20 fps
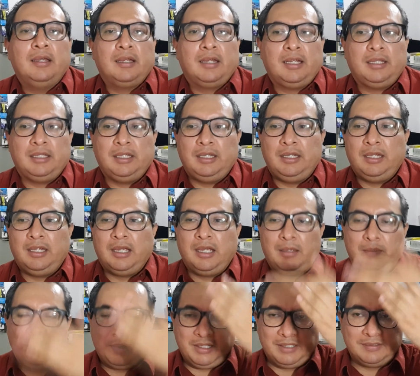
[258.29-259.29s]
que tenía
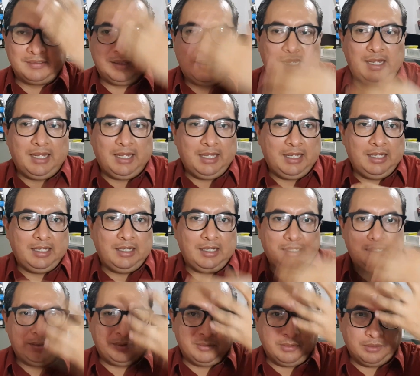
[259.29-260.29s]
hasta
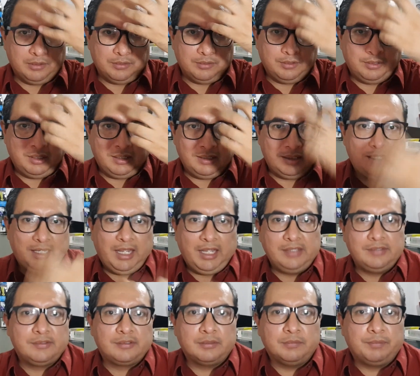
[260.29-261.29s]
el todo el
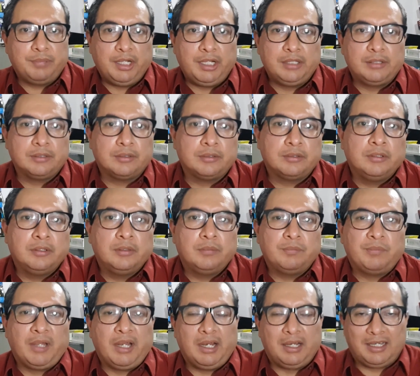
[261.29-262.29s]
case completo
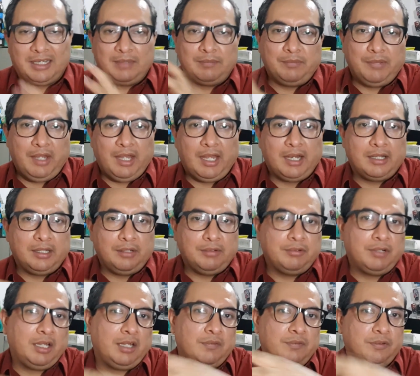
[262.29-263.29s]
para cambiar de
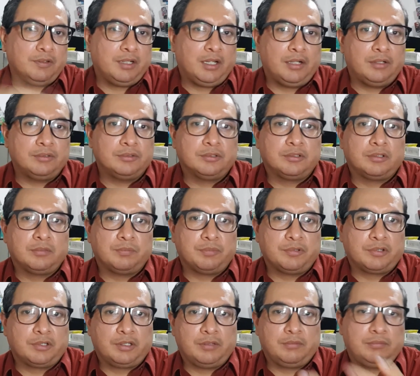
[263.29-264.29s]
un iPhone a otro
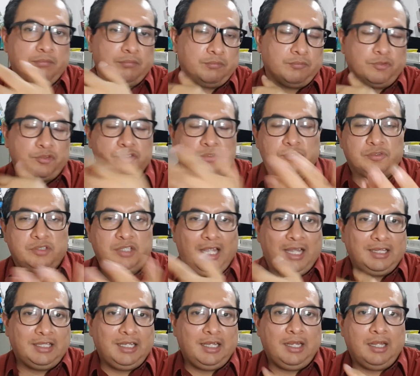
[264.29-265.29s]
porque muchos
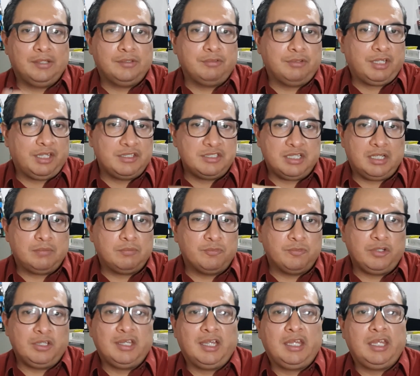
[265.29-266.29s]
ya tenían su que ya
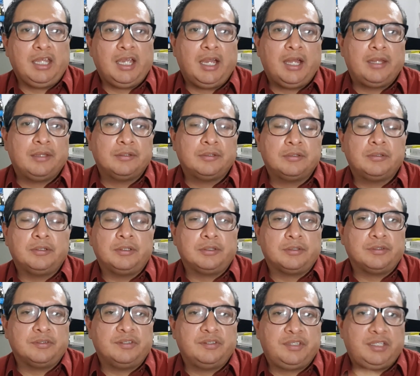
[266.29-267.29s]
muy dañado,
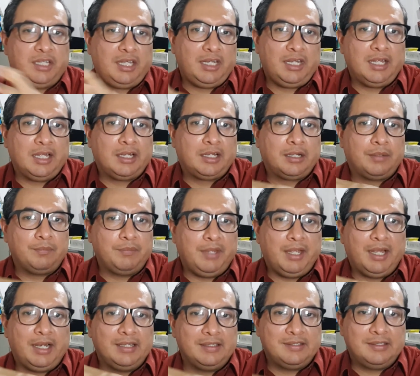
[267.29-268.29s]
entonces querían
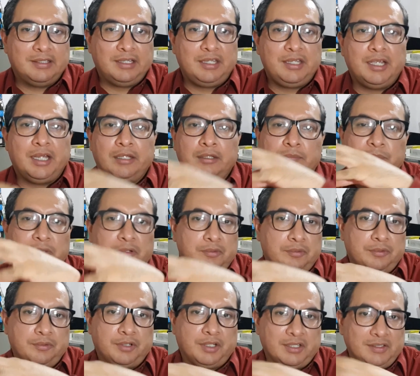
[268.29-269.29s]
cambiar ese dañado por
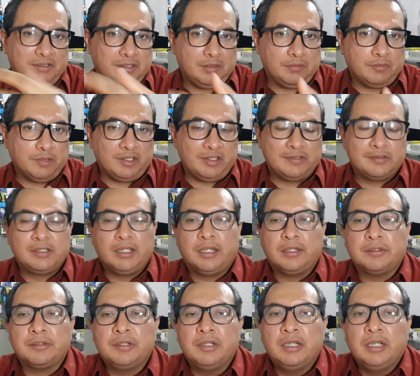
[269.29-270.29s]
uno que esté en buen
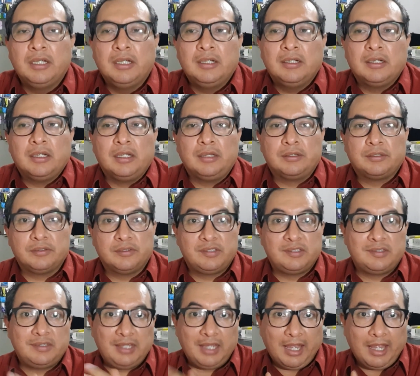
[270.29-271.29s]
estado.
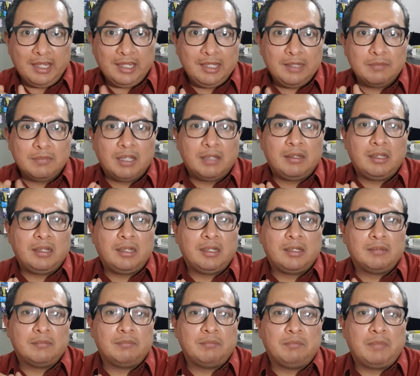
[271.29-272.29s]
Entonces de
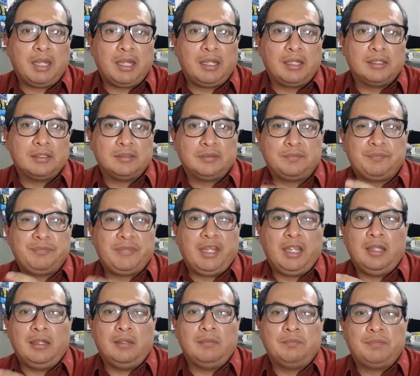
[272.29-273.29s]
ahí me,
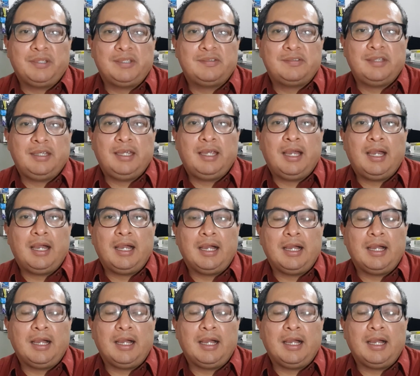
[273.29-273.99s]
empecé a,